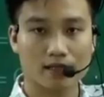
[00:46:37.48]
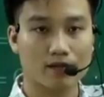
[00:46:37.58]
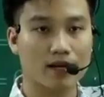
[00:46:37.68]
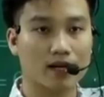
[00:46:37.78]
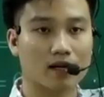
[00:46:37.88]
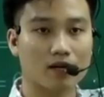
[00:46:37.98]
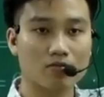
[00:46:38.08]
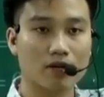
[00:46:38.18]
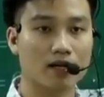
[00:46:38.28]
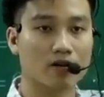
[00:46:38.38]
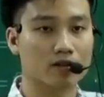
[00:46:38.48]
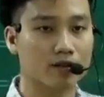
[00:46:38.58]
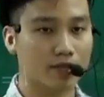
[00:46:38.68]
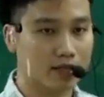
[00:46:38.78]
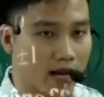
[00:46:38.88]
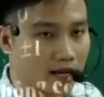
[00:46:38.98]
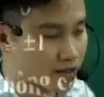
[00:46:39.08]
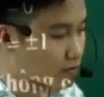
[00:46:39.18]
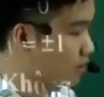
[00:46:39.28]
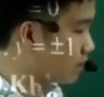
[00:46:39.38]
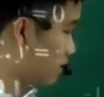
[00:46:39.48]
Thế vậy là không hề có tiệm cận ngang ở trong này.